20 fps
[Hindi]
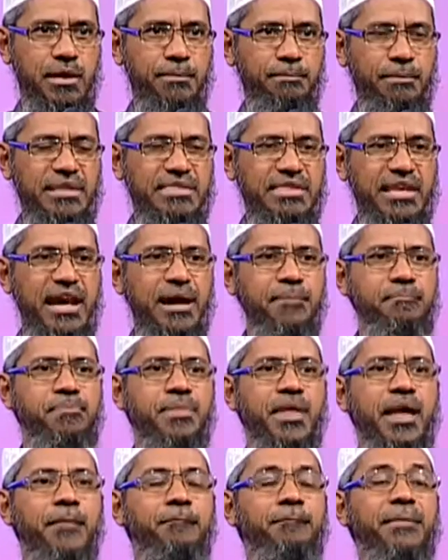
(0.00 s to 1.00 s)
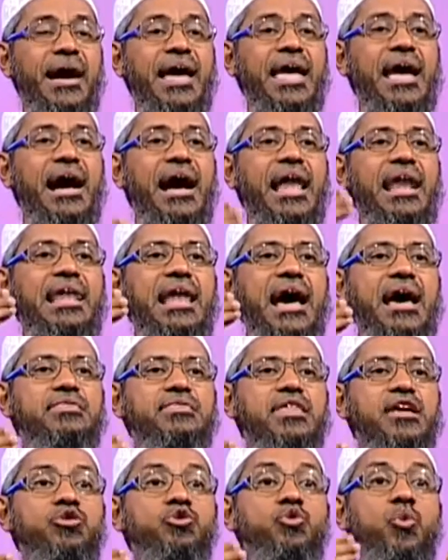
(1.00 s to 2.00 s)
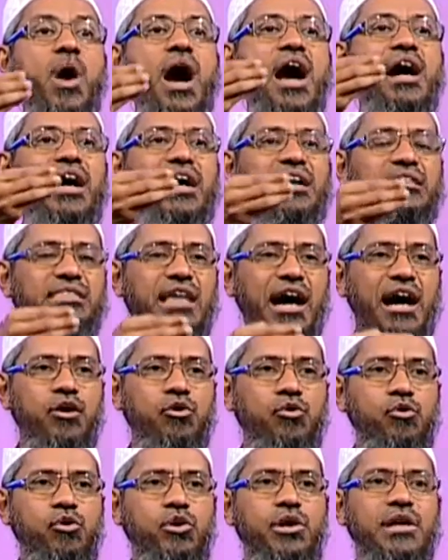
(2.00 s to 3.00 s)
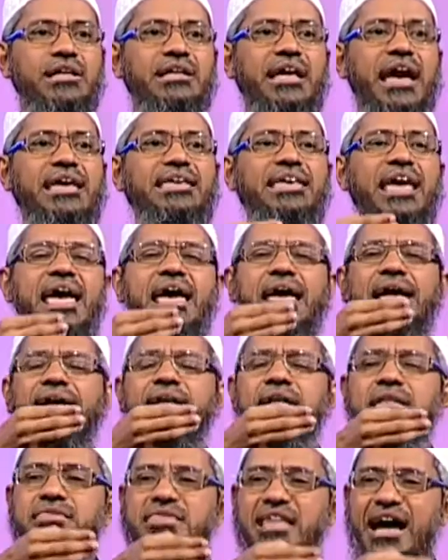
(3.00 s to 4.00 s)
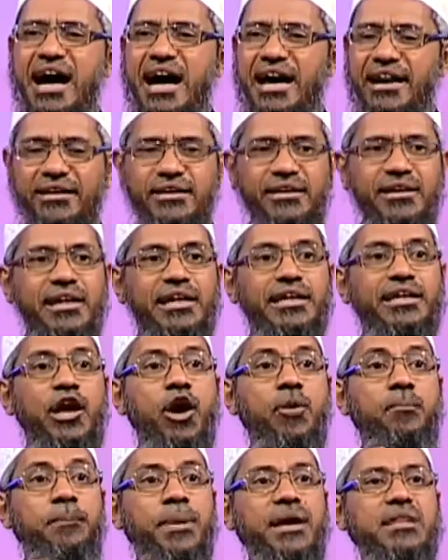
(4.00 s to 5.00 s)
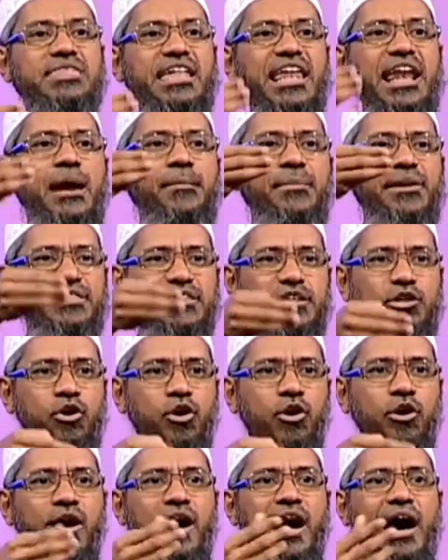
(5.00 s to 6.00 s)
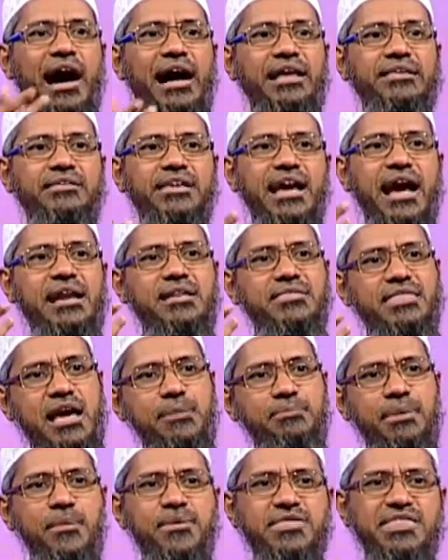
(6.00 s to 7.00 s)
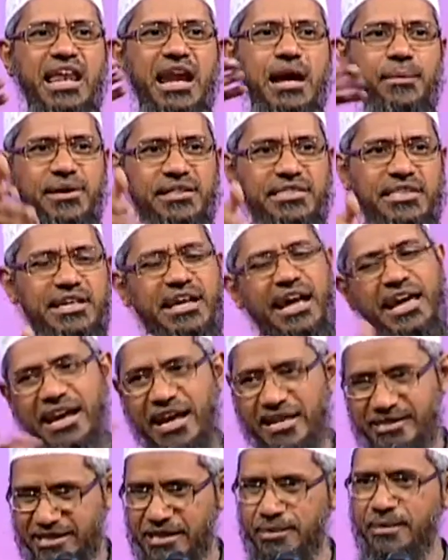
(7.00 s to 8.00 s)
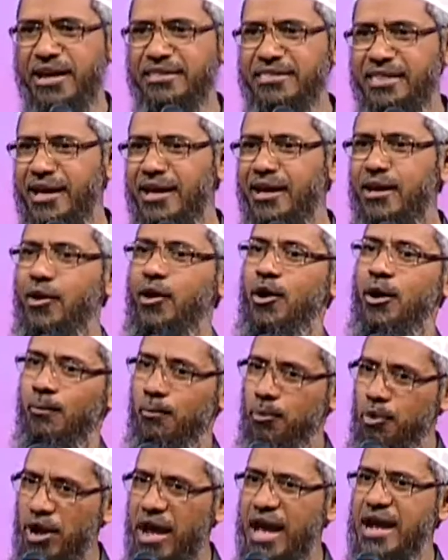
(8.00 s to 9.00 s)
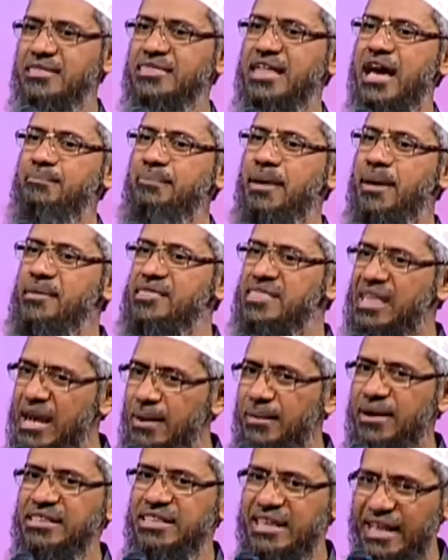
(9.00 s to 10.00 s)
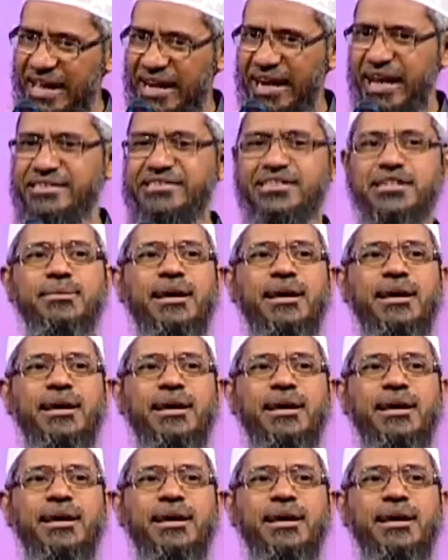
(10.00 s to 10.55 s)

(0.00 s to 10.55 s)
मतलब मैं अल्लाह से दुआ करता हूँ कि ये इंसान के ऊपर सलामती हो अच्छा इंसान पे भी सलामती कहना अच्छी बात है बुरा इंसान पे भी सलामती कहना अच्छी